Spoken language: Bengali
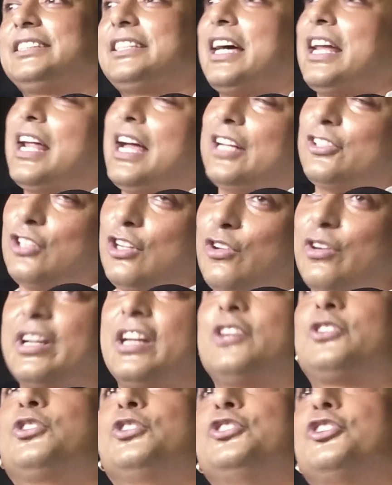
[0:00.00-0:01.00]
তারা আসলে ওখানে
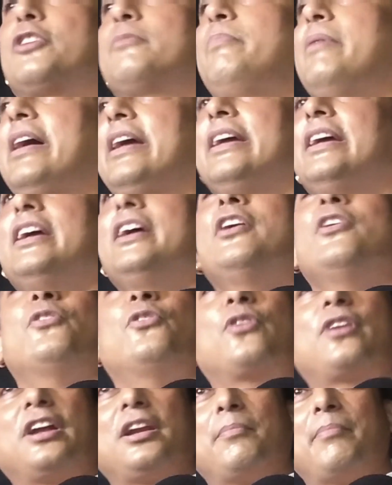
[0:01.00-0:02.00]
সুযোগ পায়
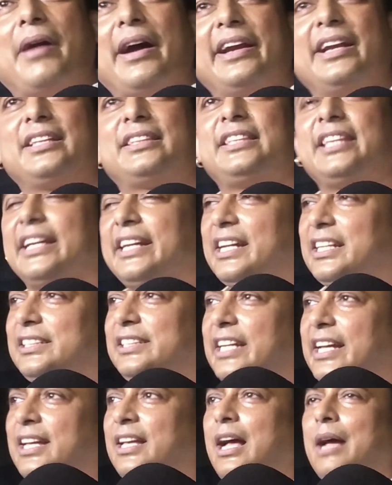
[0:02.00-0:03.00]
ওখানে বাইরের থেকে
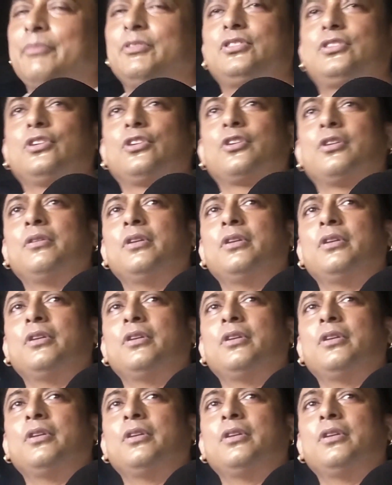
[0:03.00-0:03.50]
এসে আমি তো